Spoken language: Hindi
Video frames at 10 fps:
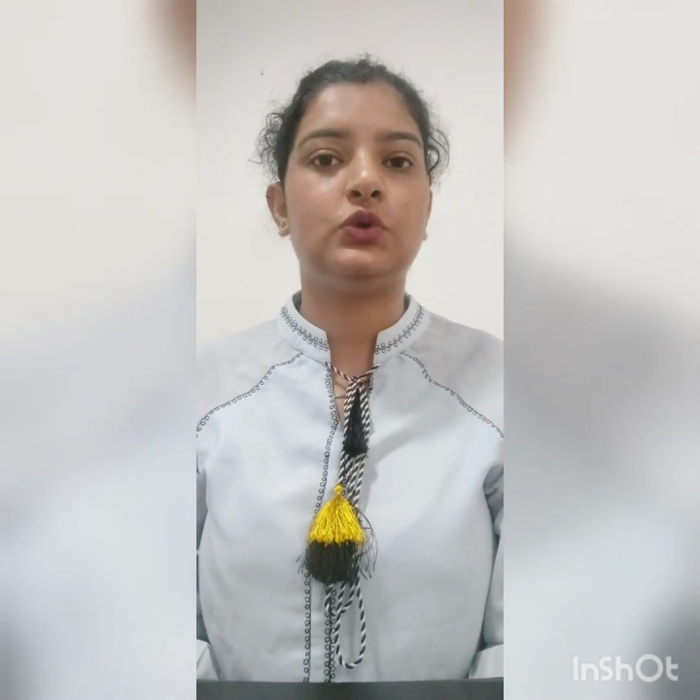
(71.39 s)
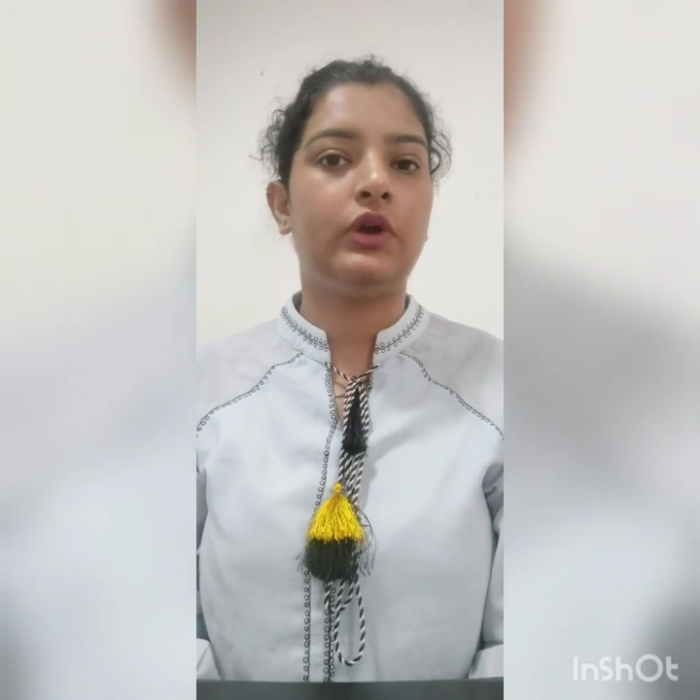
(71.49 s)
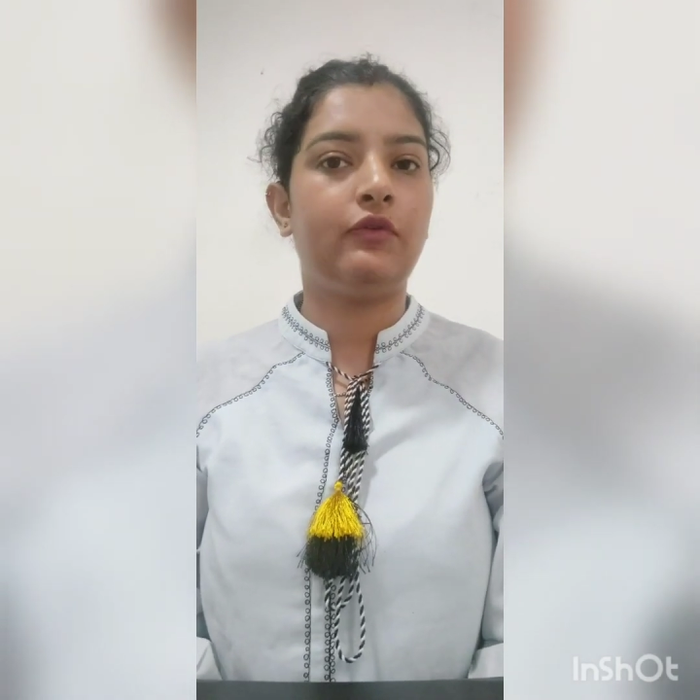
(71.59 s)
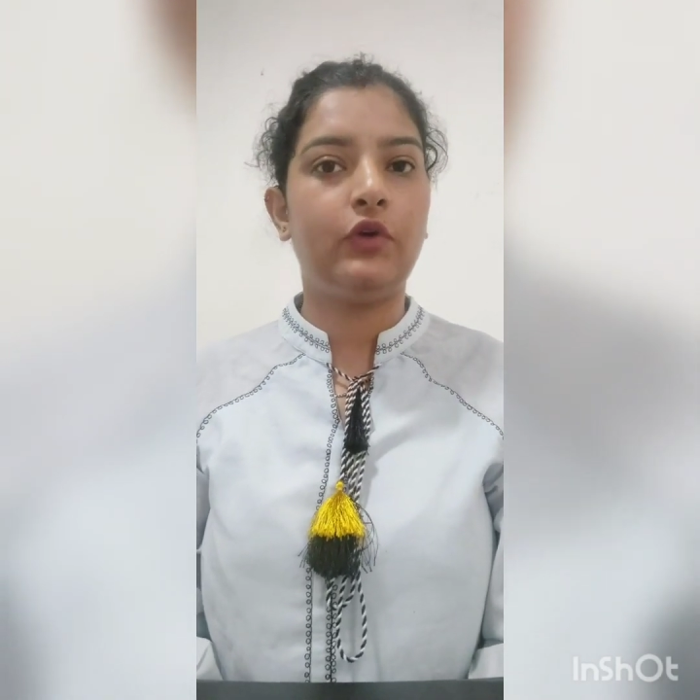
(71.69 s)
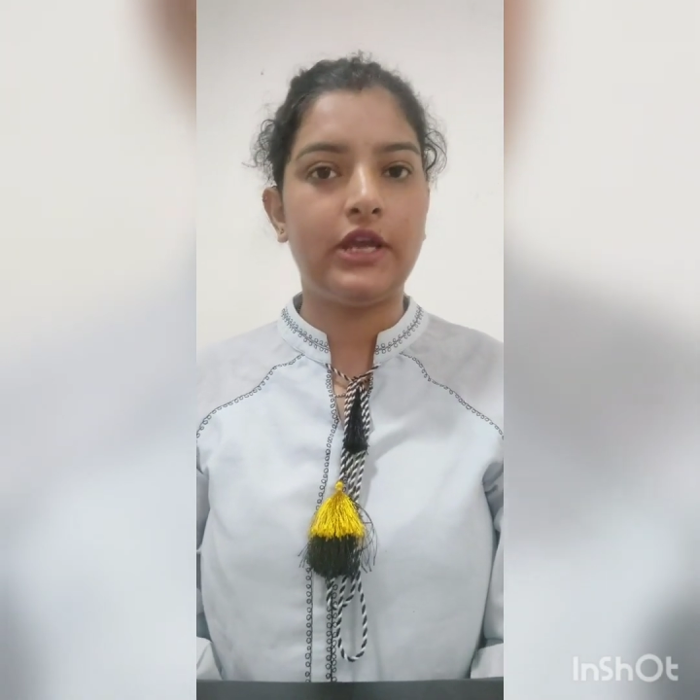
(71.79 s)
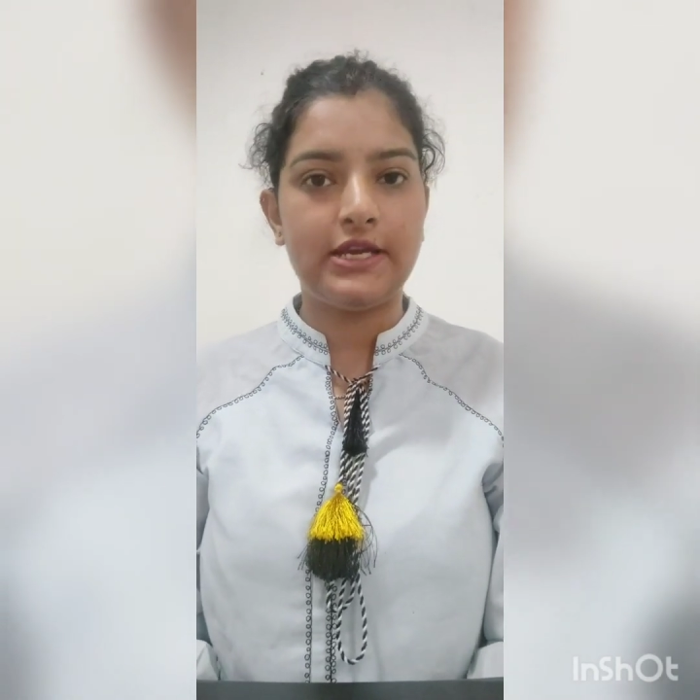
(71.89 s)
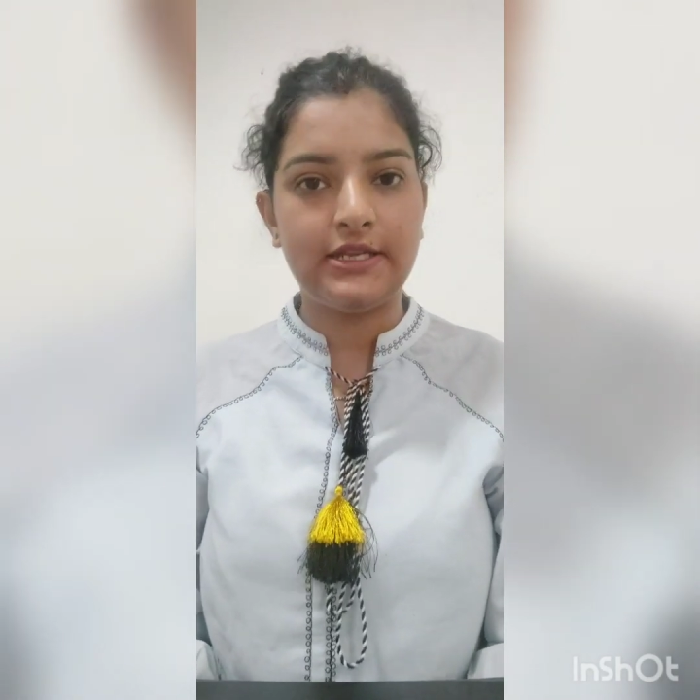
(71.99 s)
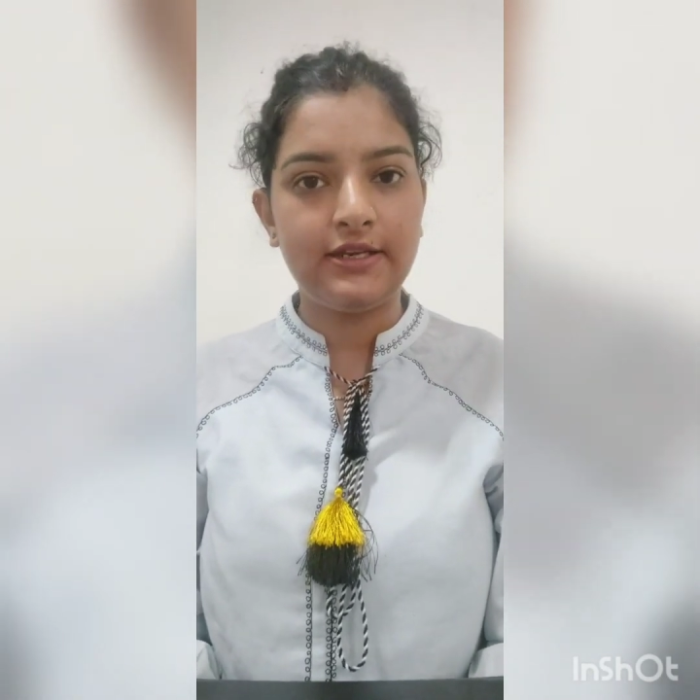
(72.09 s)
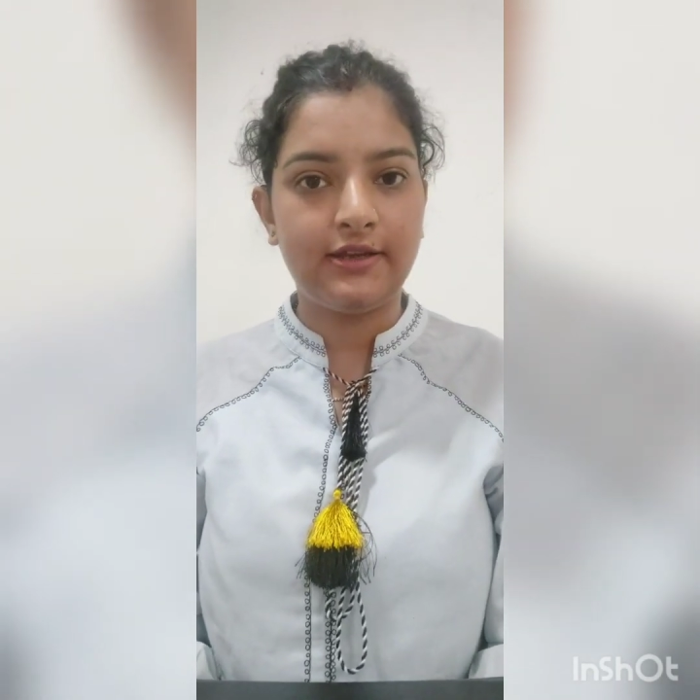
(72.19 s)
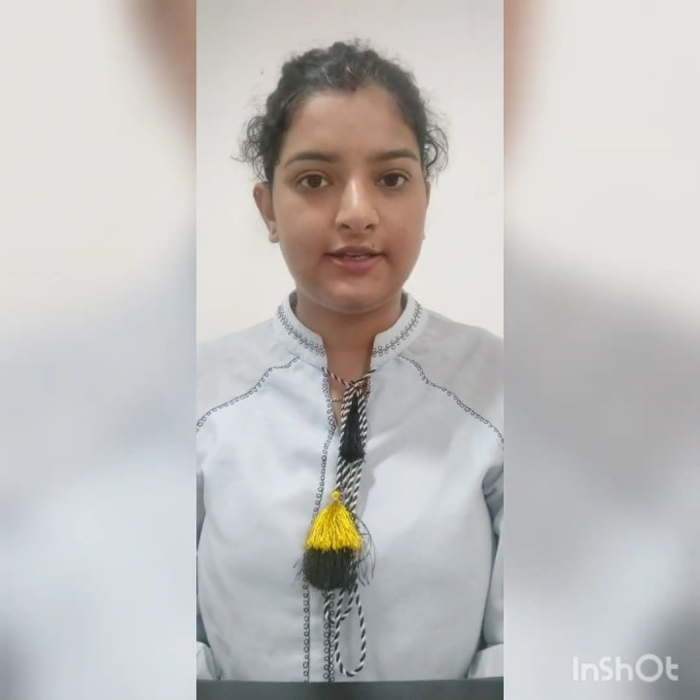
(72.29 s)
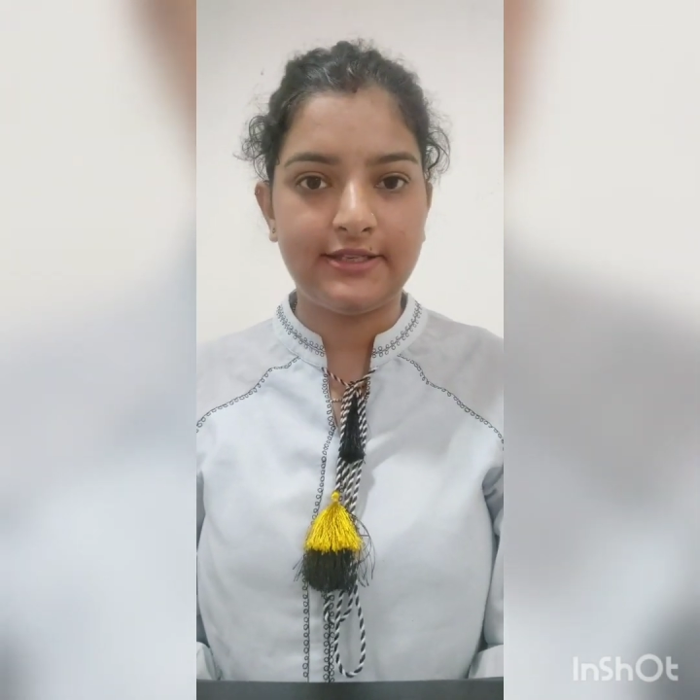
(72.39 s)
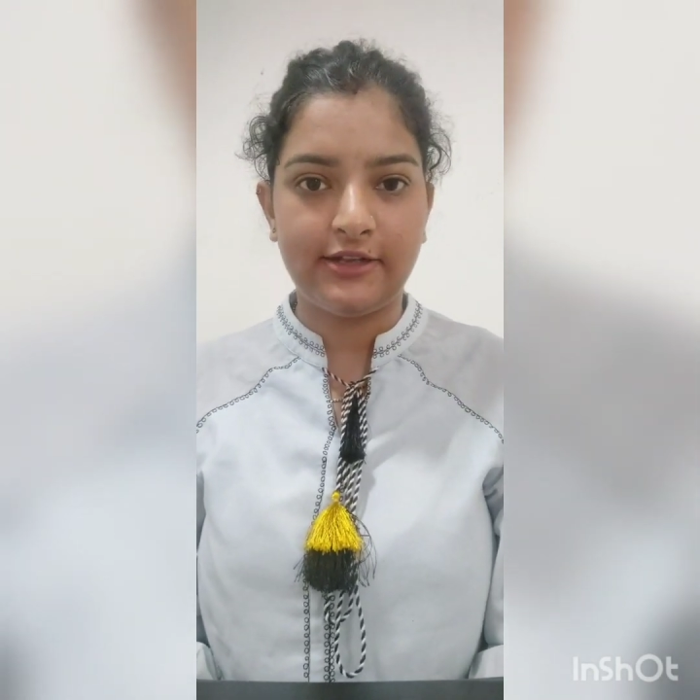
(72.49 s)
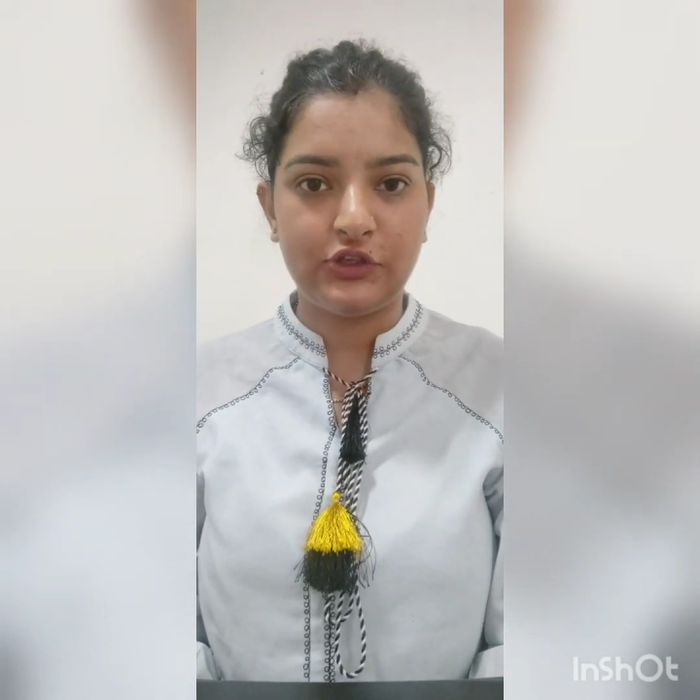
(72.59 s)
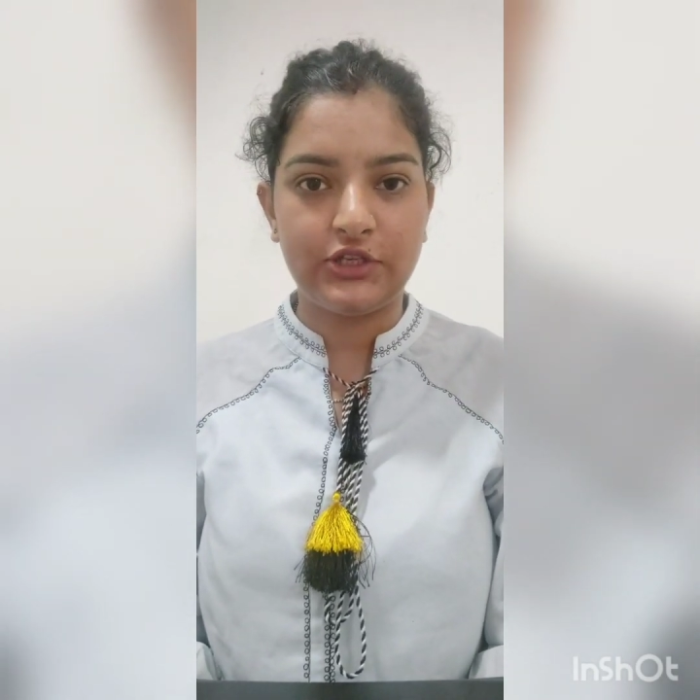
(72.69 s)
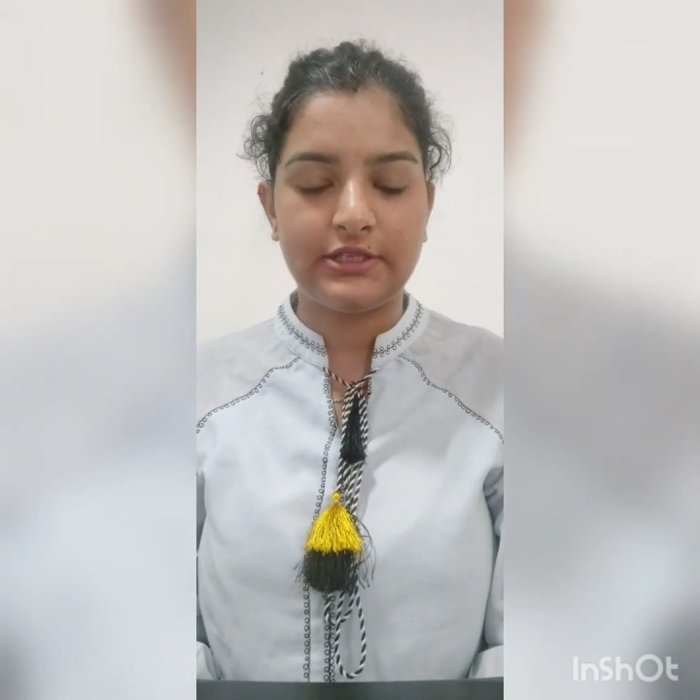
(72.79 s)
जो है वो एटीन डिग्री
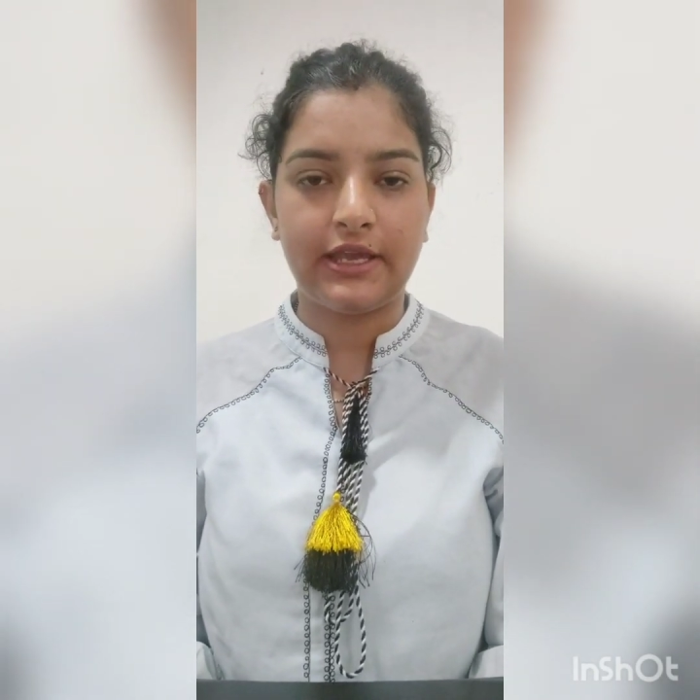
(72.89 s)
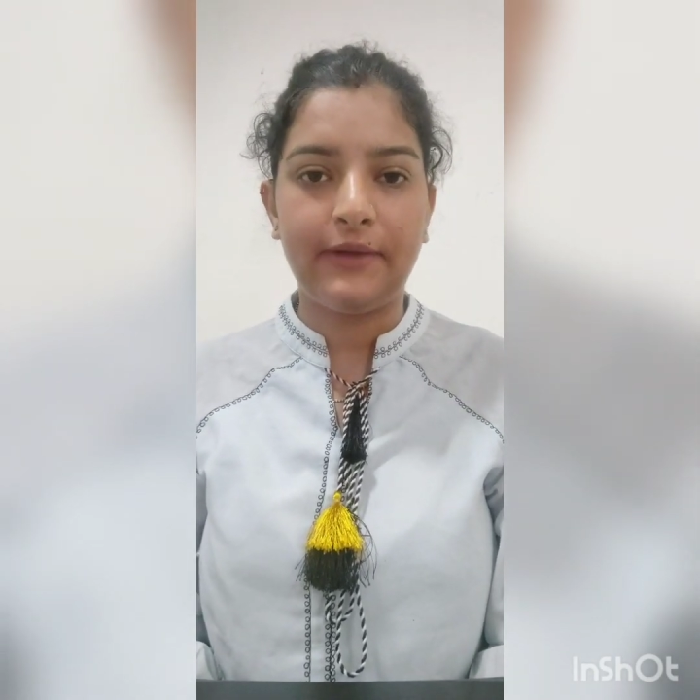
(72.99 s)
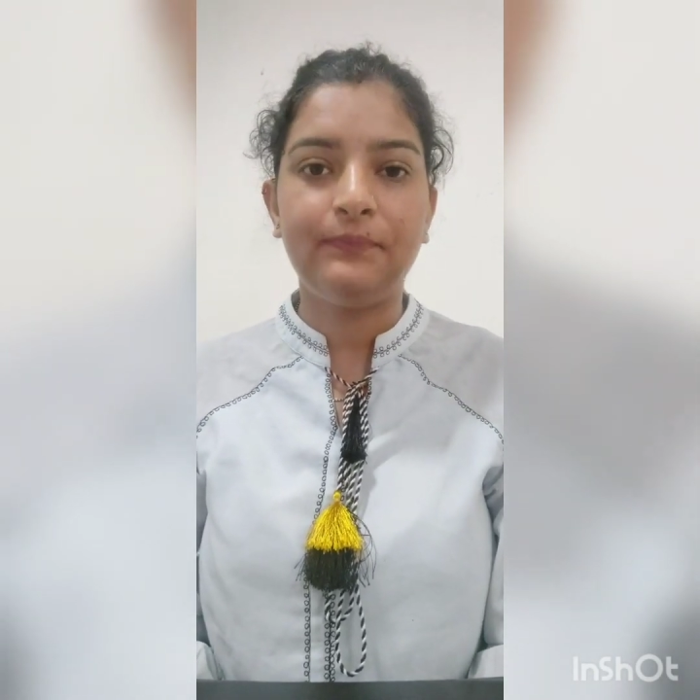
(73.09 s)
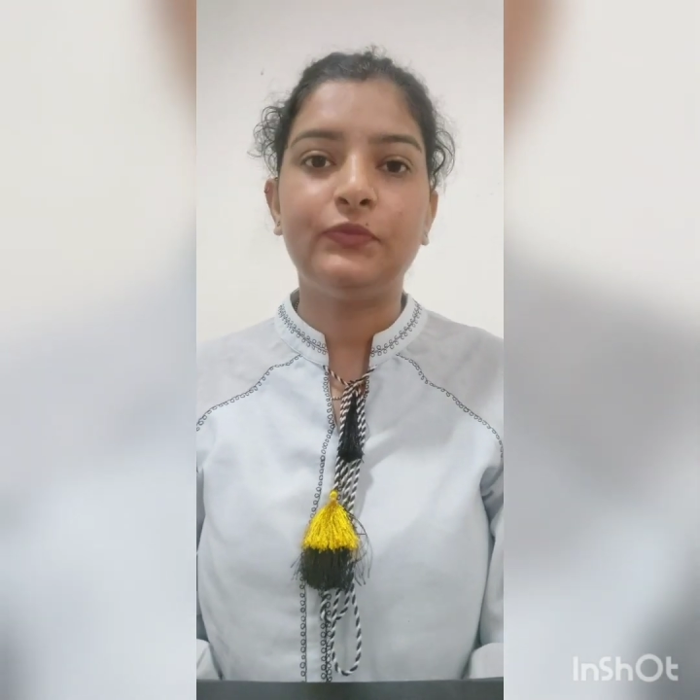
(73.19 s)
सेल्सियस है